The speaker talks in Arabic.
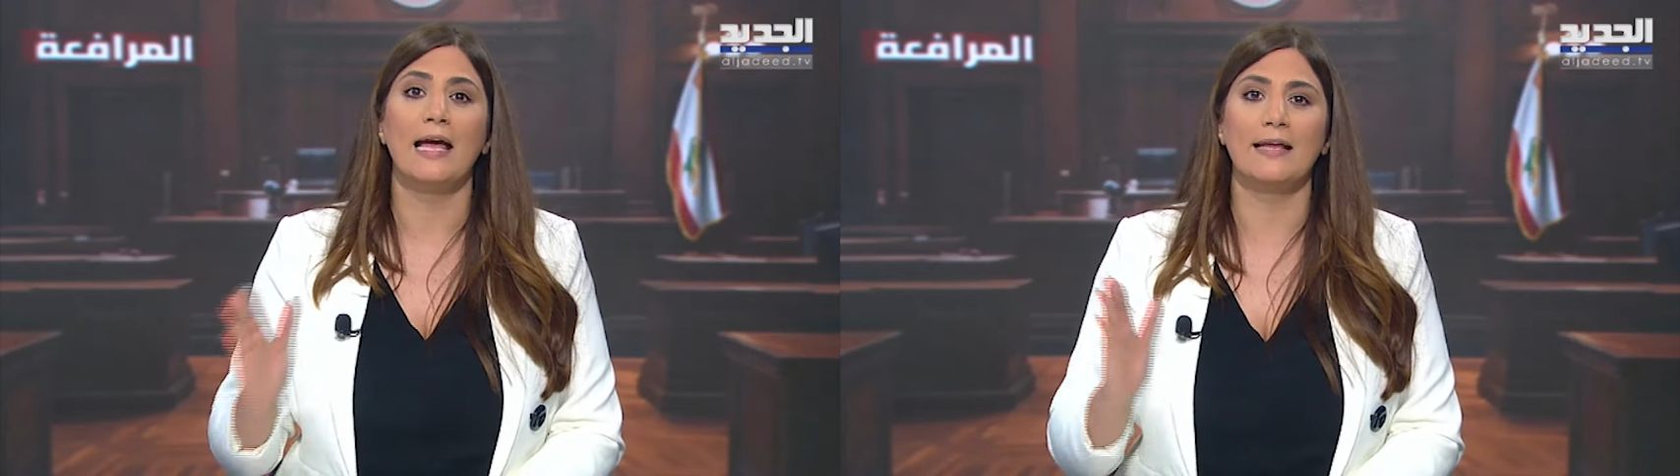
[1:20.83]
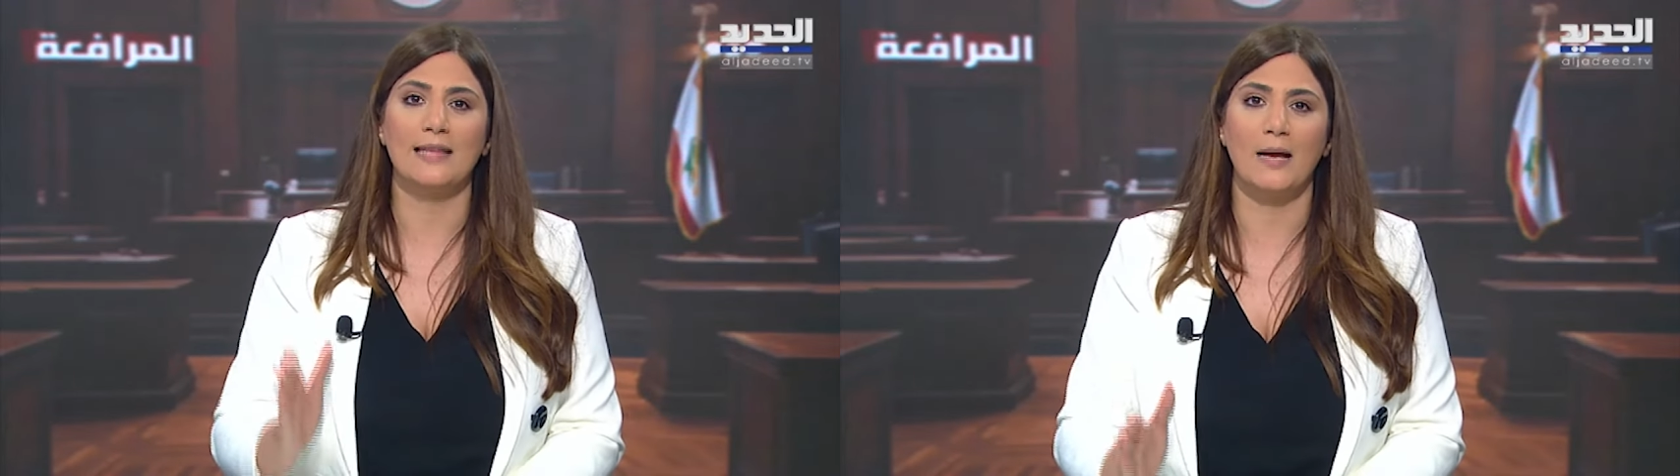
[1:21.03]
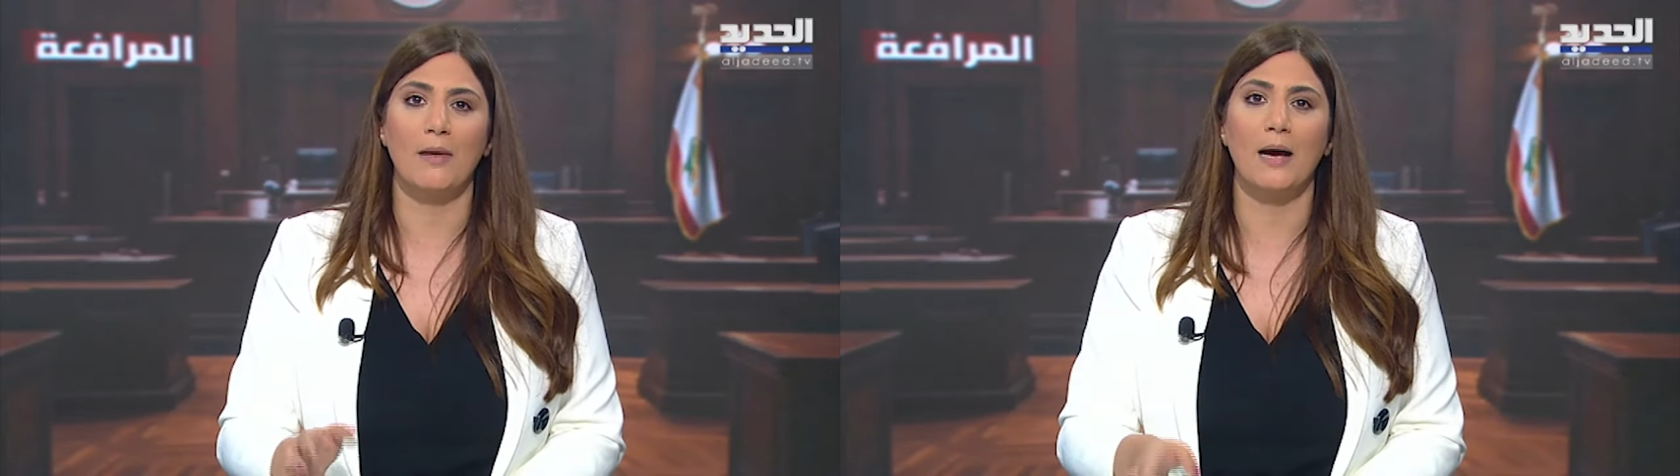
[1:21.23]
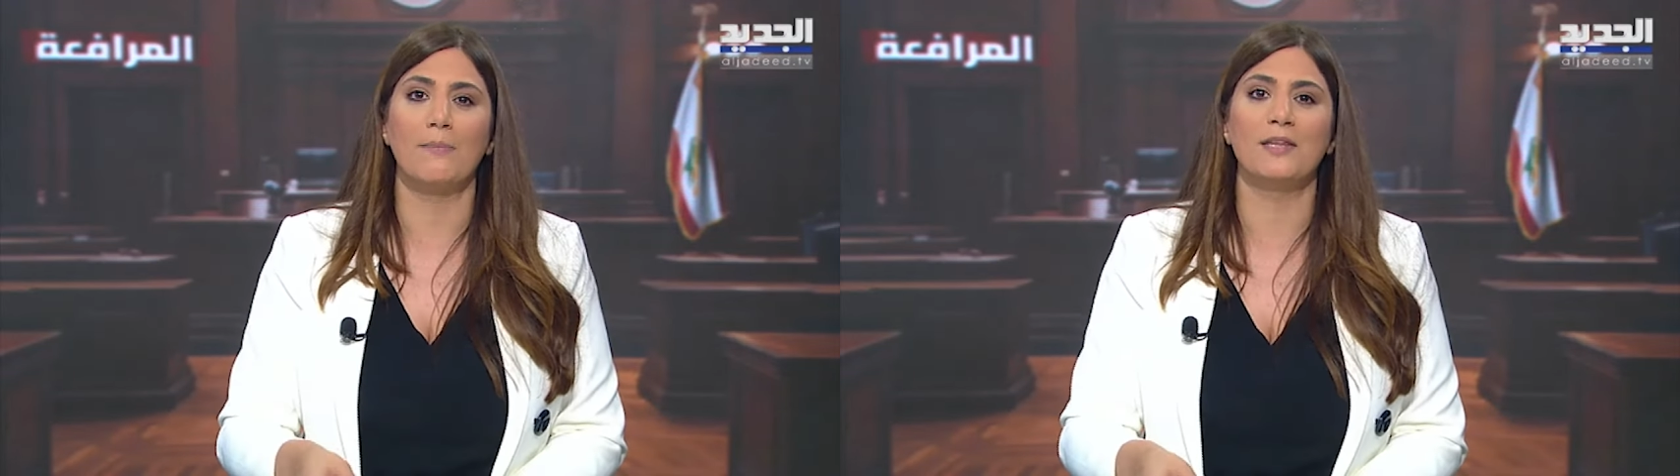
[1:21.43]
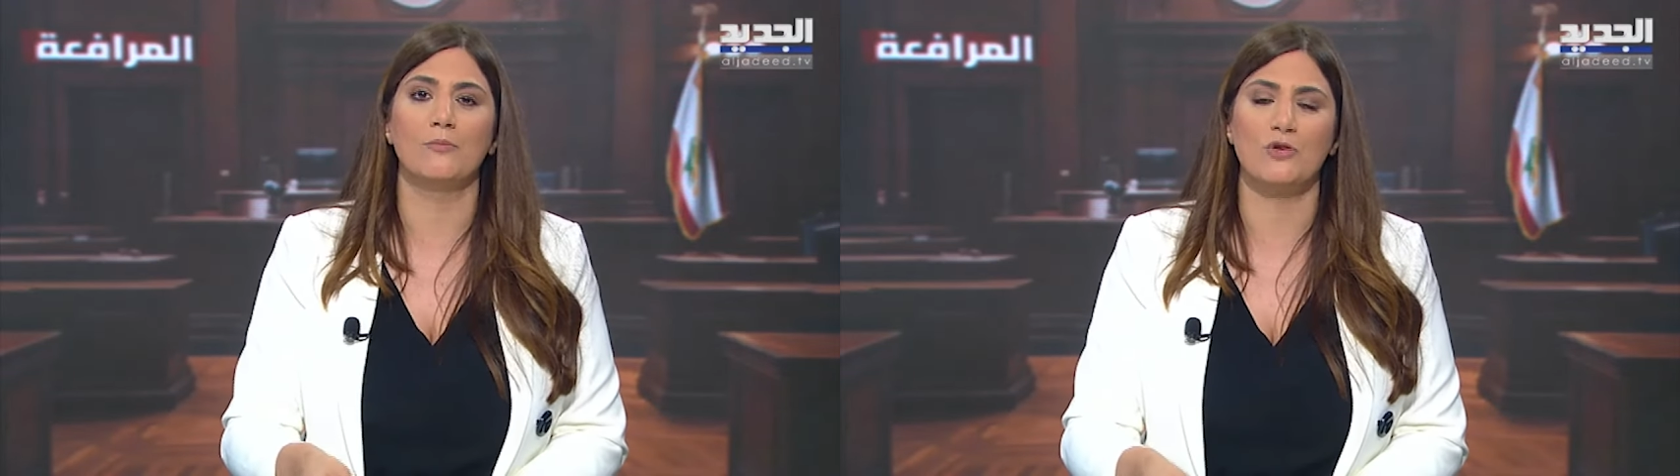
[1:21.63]
إنما
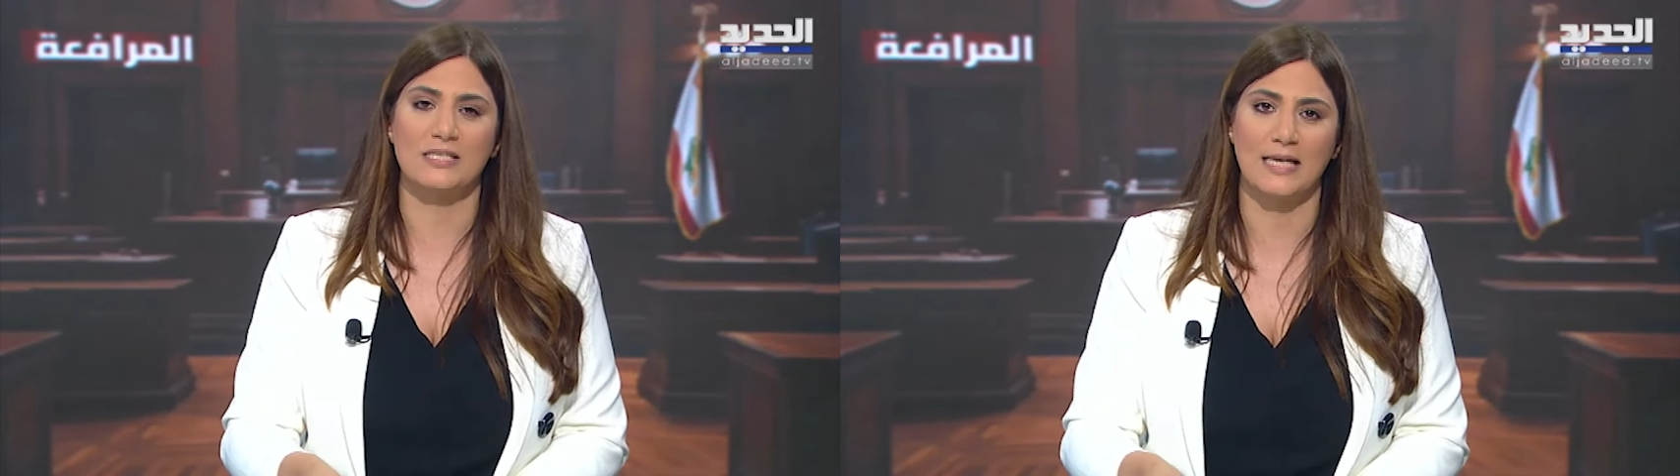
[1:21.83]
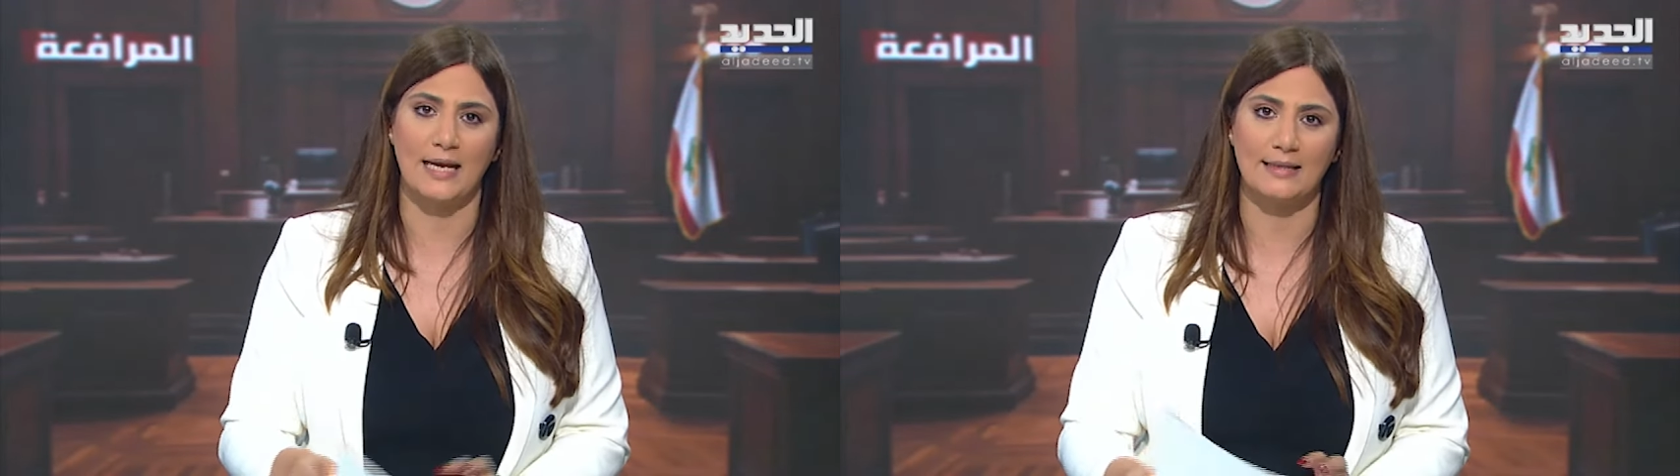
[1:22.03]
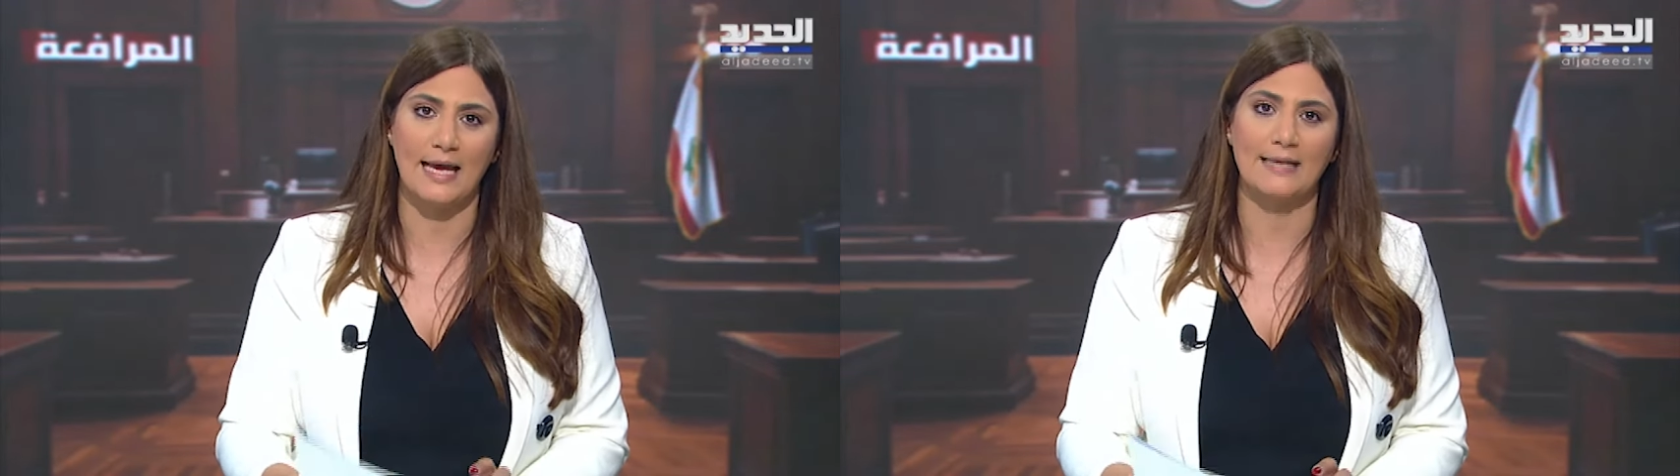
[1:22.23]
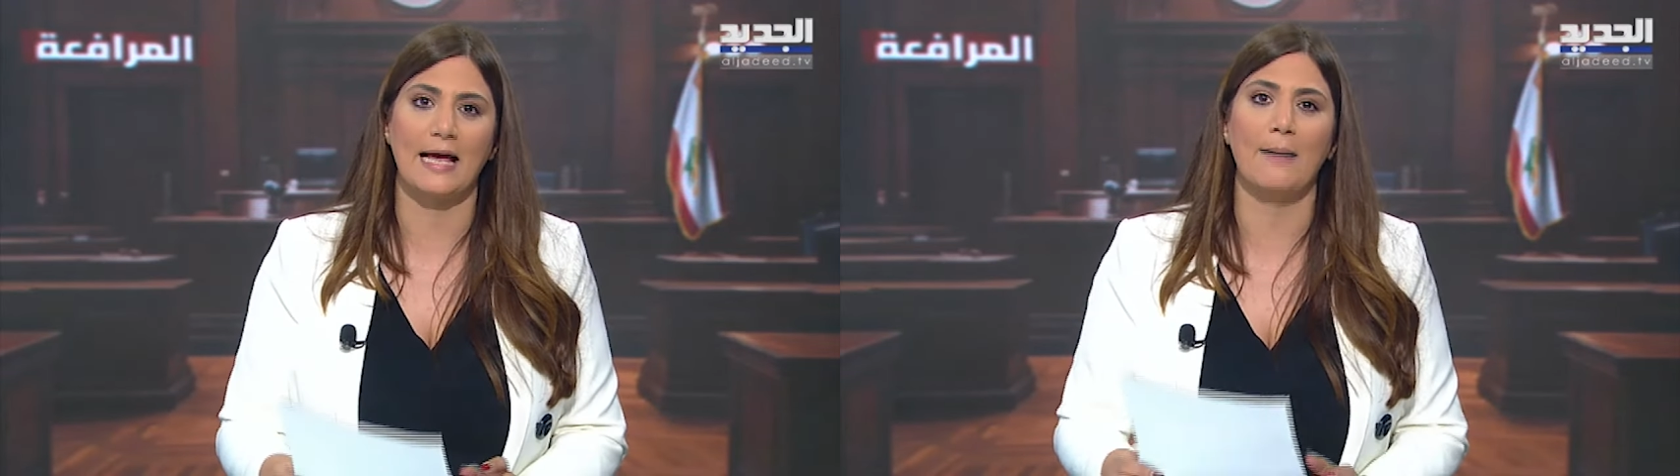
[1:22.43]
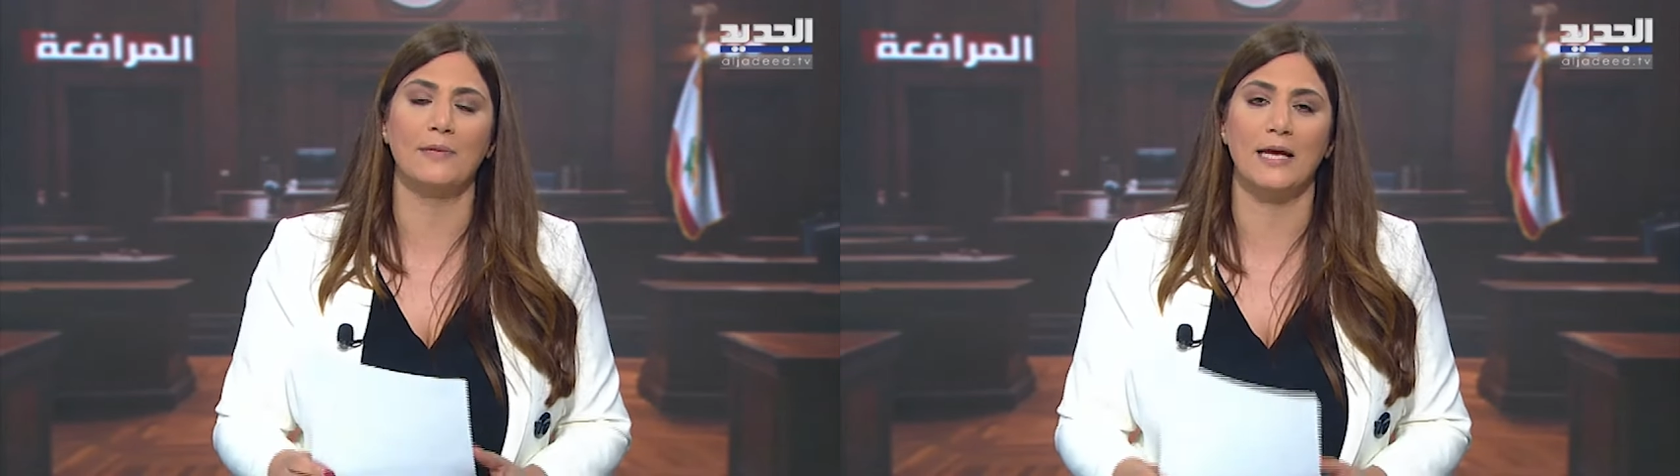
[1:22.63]
من
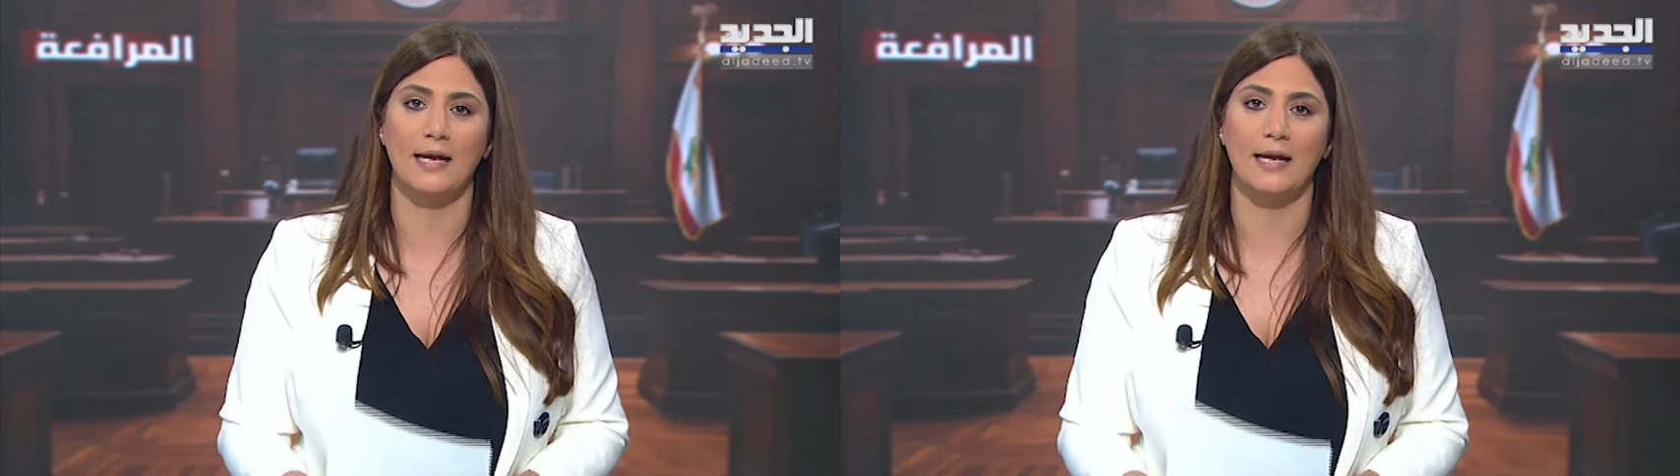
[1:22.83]
مستندات عم